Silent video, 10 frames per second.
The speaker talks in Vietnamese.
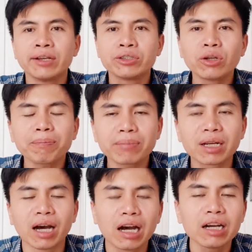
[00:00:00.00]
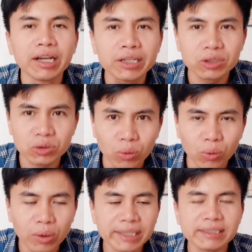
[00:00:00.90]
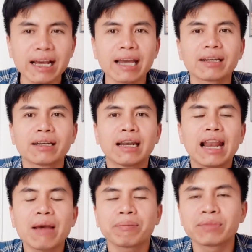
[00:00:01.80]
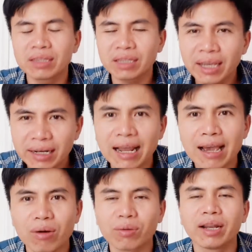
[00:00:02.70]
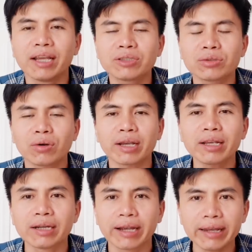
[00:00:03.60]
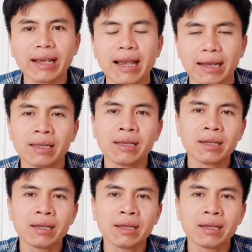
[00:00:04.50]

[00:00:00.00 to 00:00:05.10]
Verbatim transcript: giúp đỡ người chủ khách sạn làm thế nào để cho cái người khách hàng